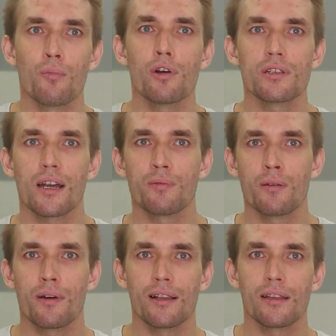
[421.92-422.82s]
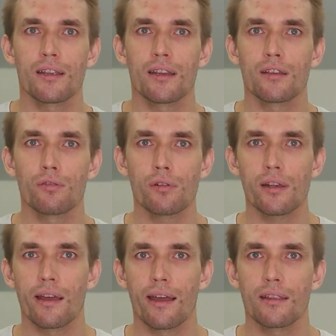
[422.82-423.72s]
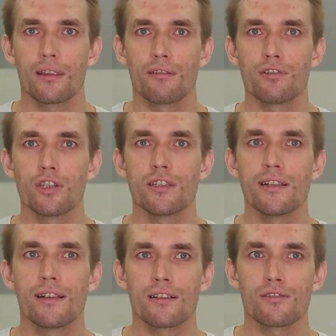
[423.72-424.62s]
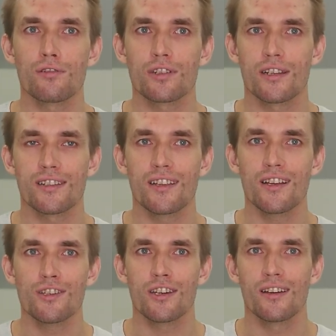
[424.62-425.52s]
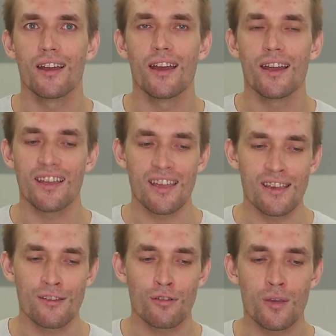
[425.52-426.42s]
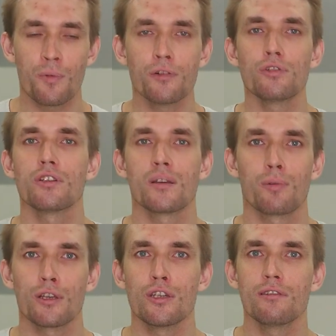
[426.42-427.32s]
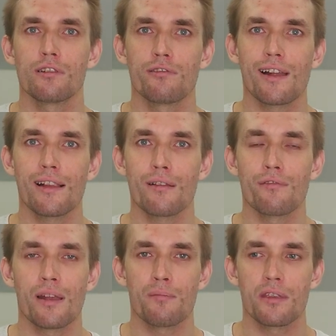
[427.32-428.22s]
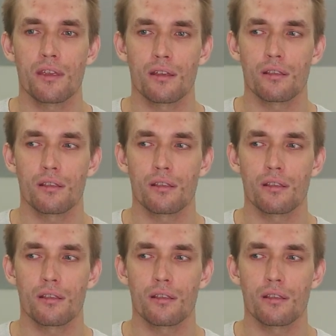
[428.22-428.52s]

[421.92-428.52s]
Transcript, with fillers: Поиск оптимальной траектории – это вычислительно сложная задача, и ее не получится просчитывать в реальном времени.